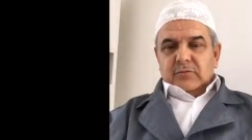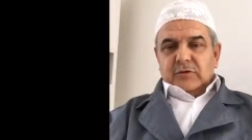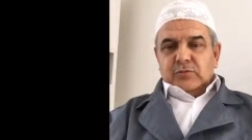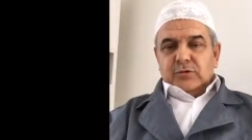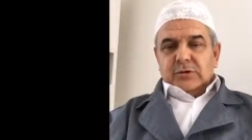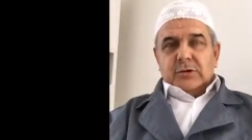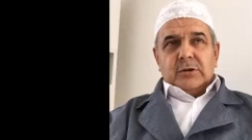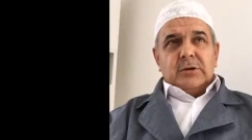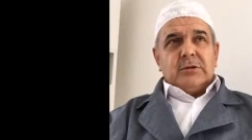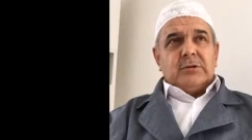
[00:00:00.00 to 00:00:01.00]
Ve bu da
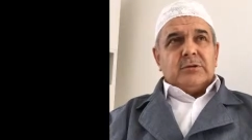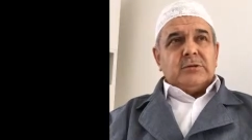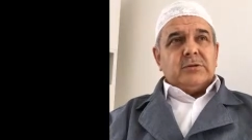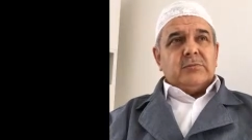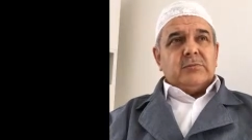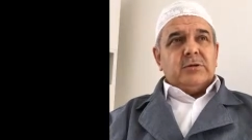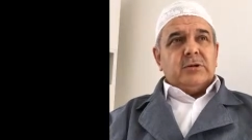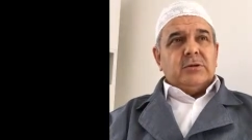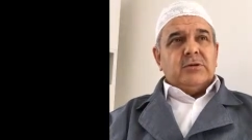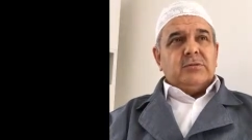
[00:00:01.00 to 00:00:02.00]
hadis bir
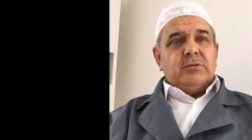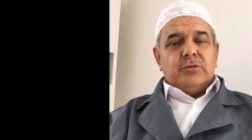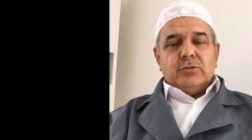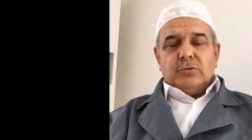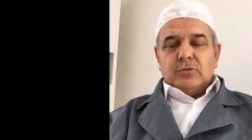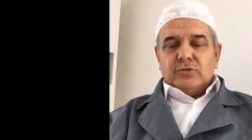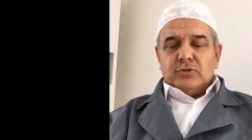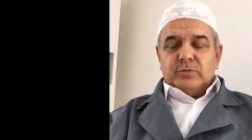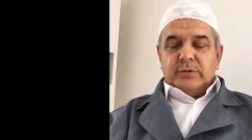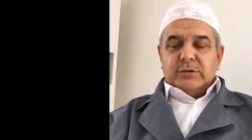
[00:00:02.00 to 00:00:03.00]
hadis bir yorum
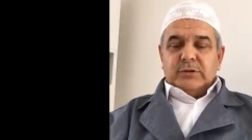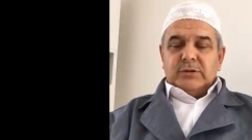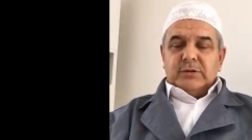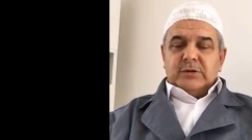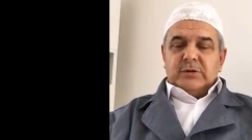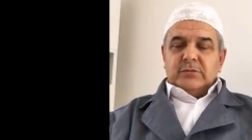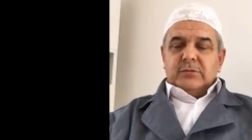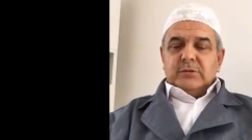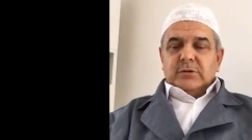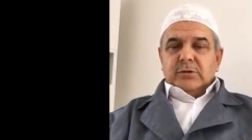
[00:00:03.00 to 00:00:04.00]
sohbetlerinden
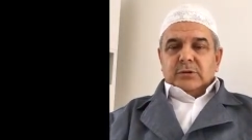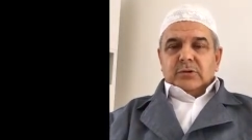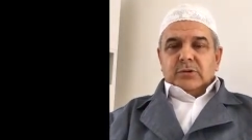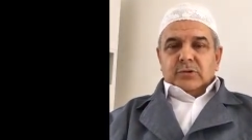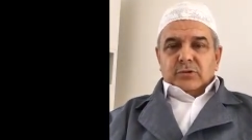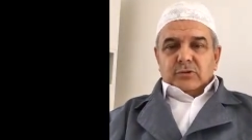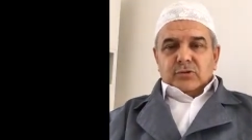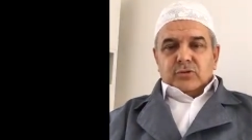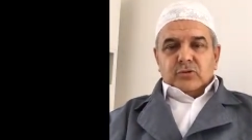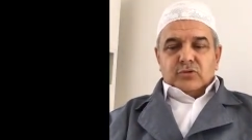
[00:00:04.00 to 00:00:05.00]

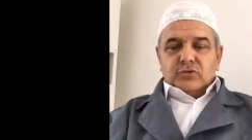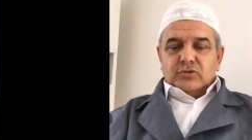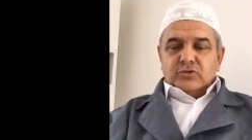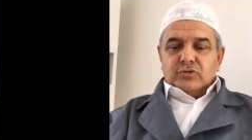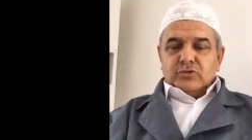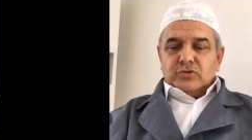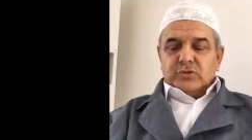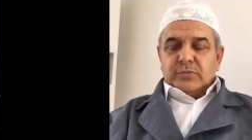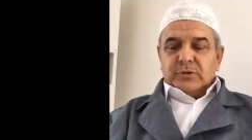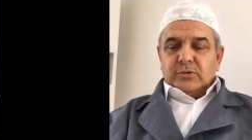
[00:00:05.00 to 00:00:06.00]
9.
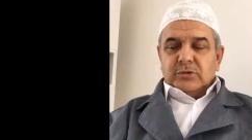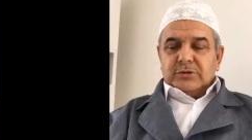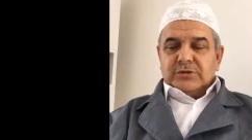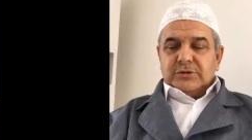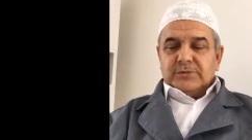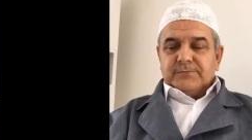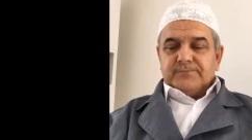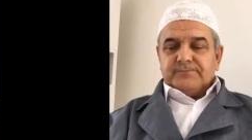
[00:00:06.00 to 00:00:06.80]
sohbet olacak.